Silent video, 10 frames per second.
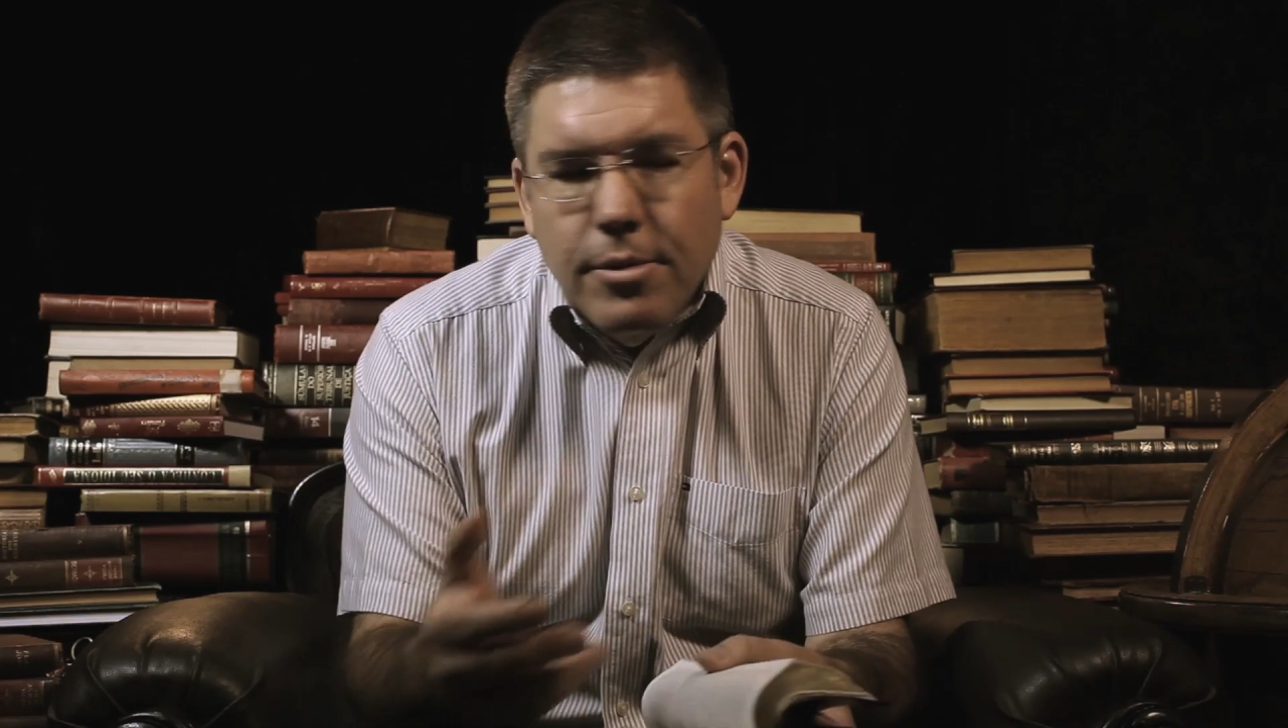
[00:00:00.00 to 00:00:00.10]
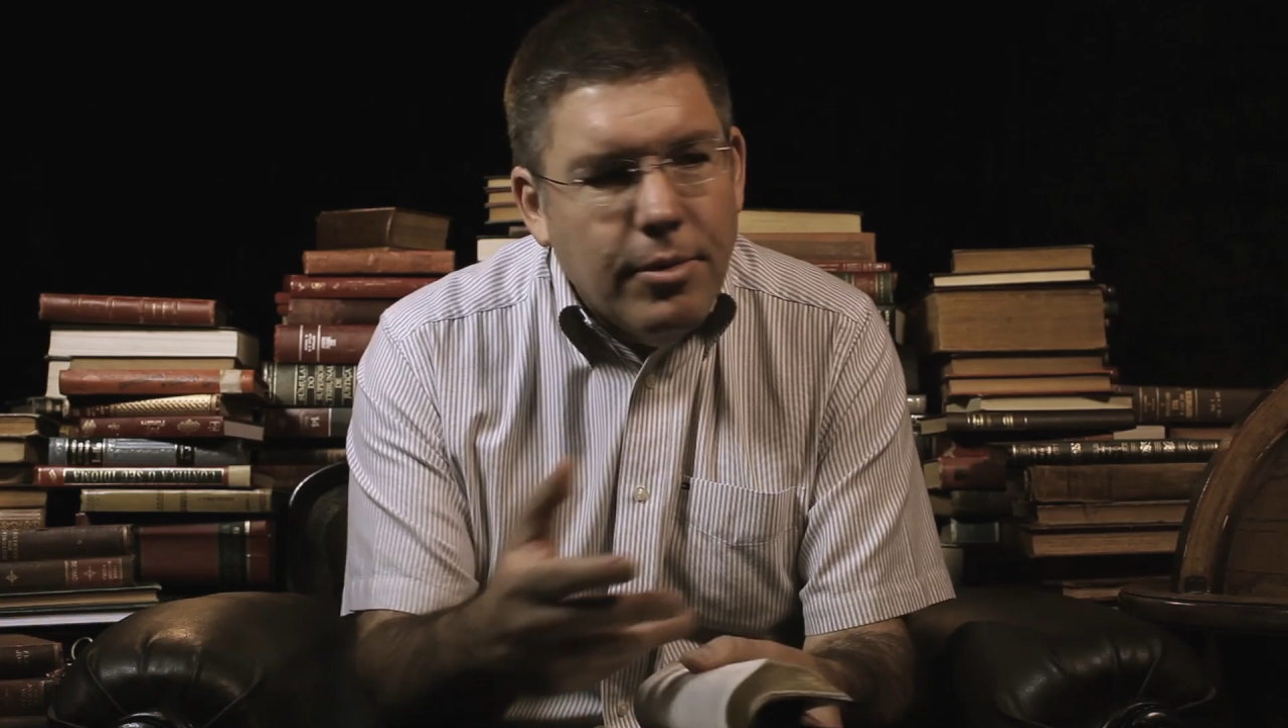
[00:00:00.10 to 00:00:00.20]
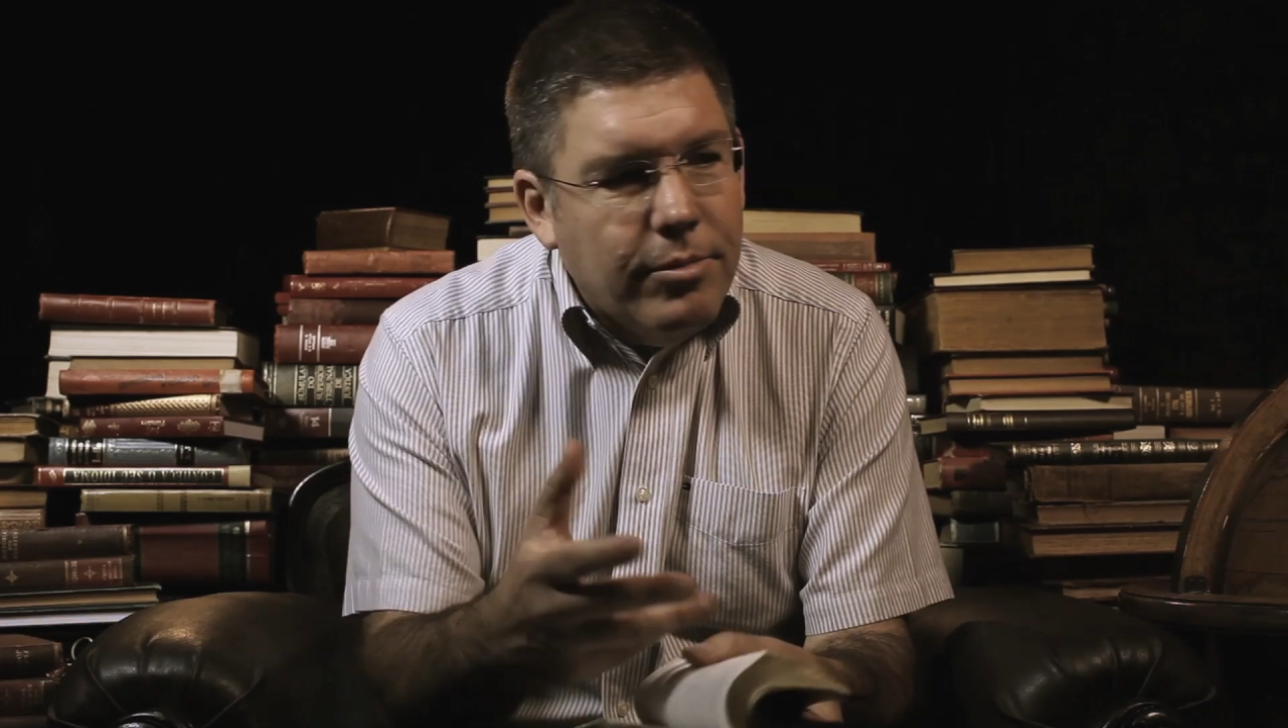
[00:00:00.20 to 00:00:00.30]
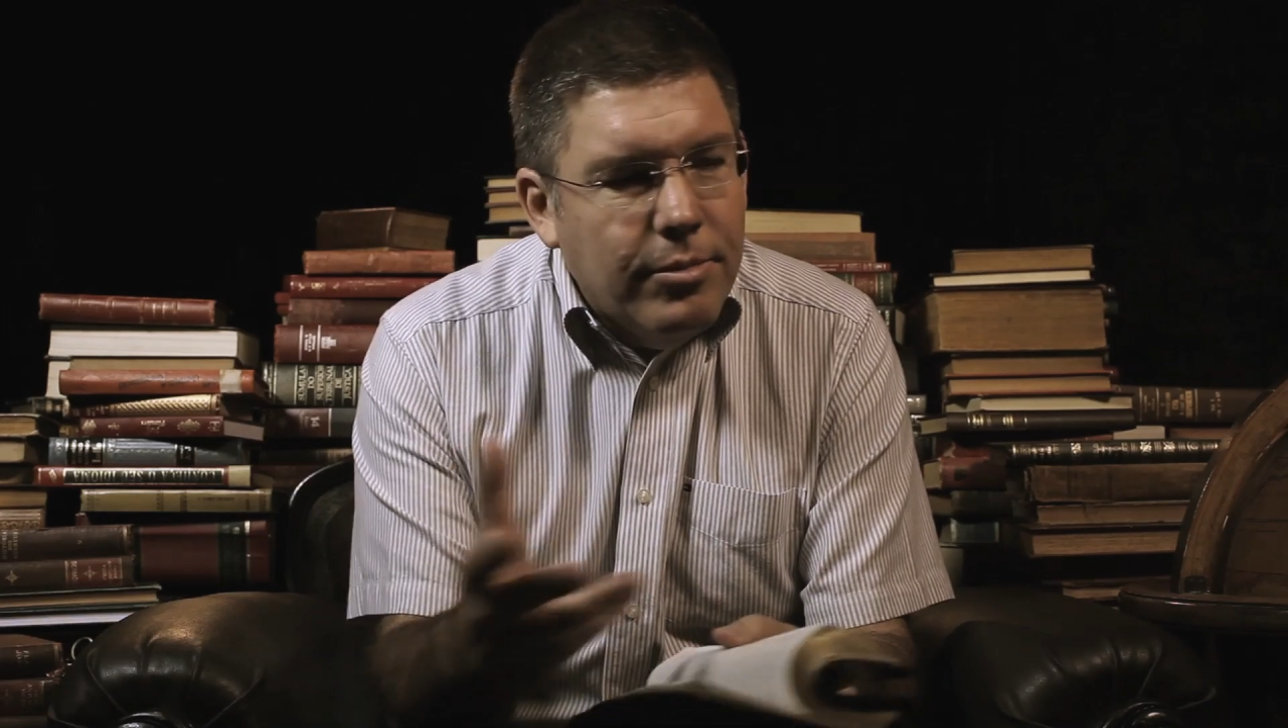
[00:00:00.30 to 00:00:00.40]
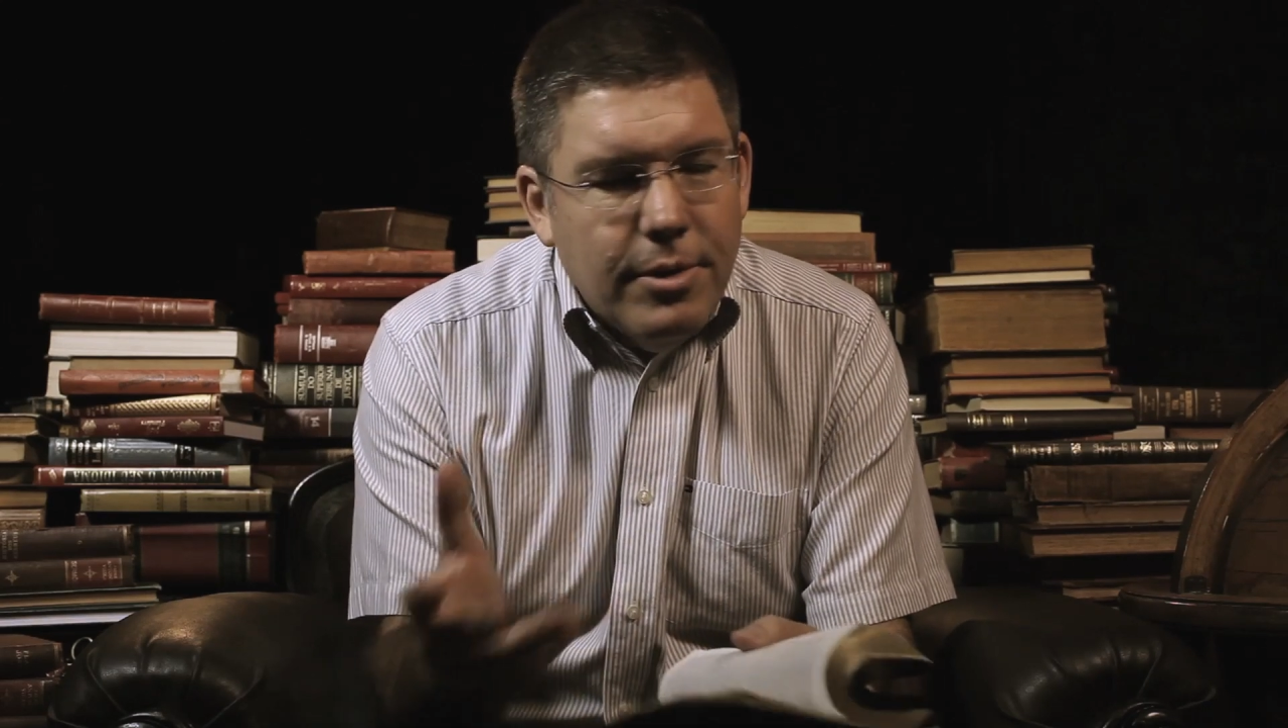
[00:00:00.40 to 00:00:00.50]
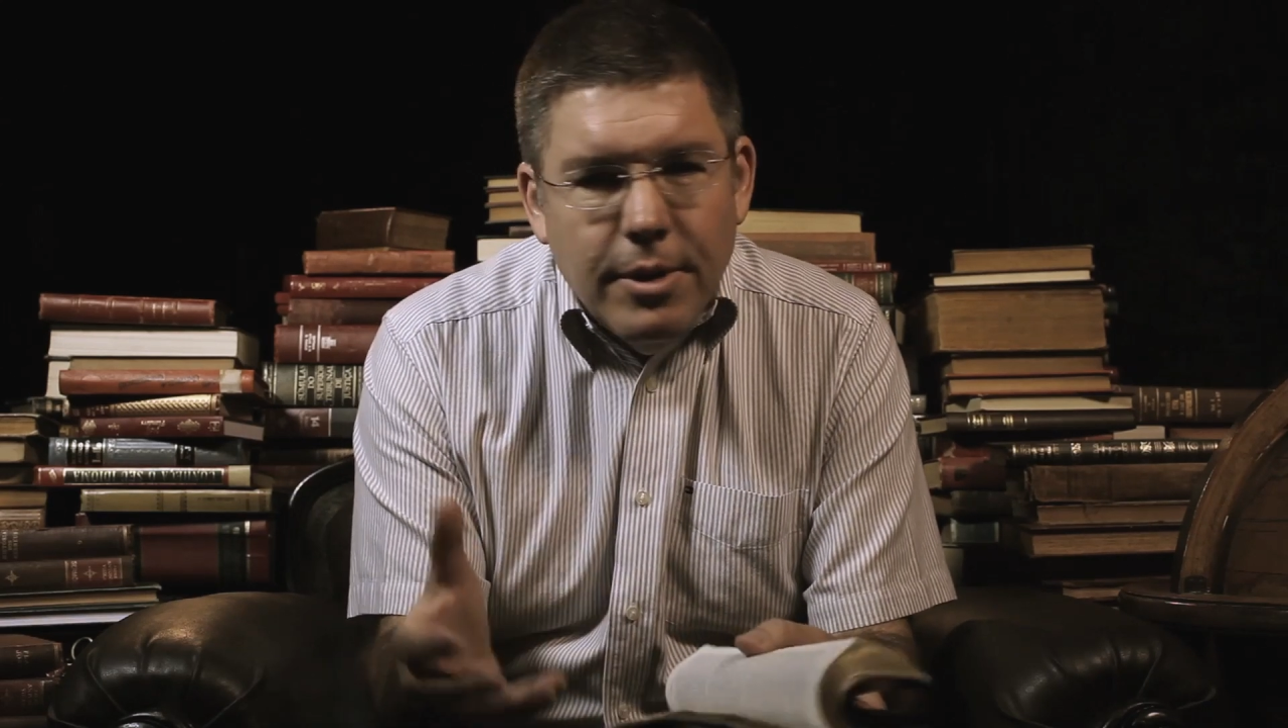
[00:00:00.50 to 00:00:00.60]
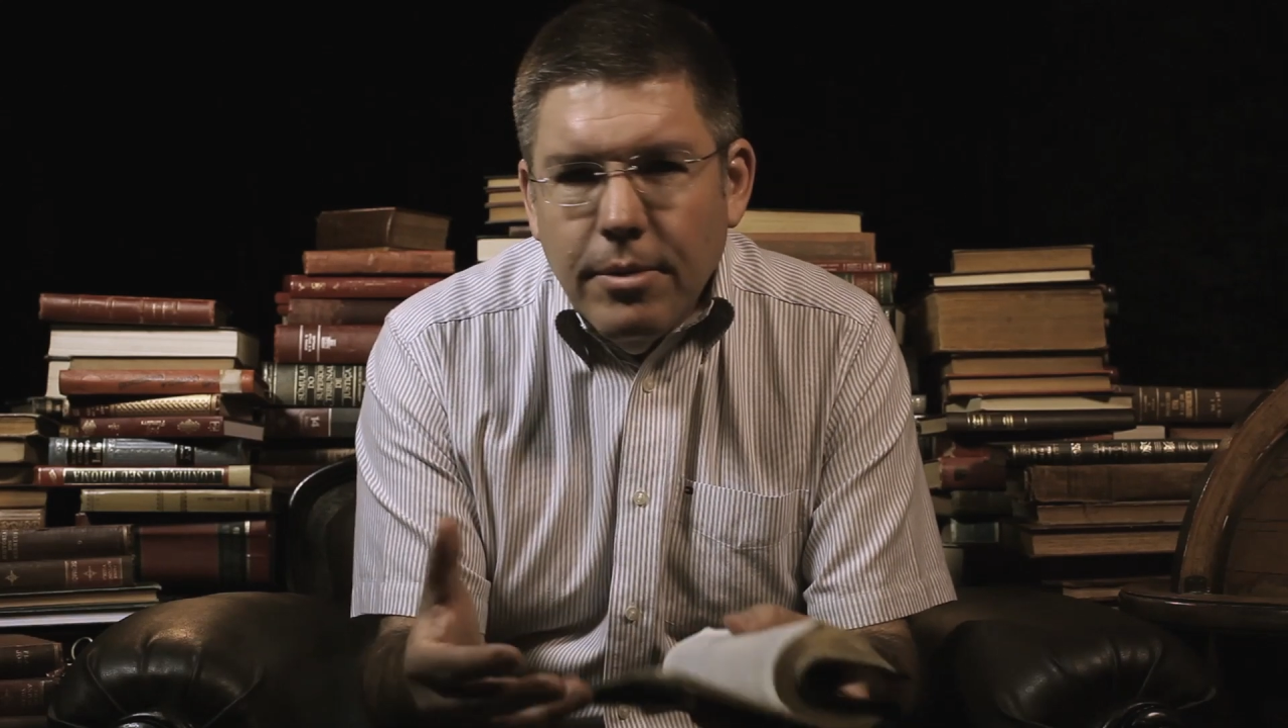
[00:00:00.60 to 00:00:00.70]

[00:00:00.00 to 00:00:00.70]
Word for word: confundi-lo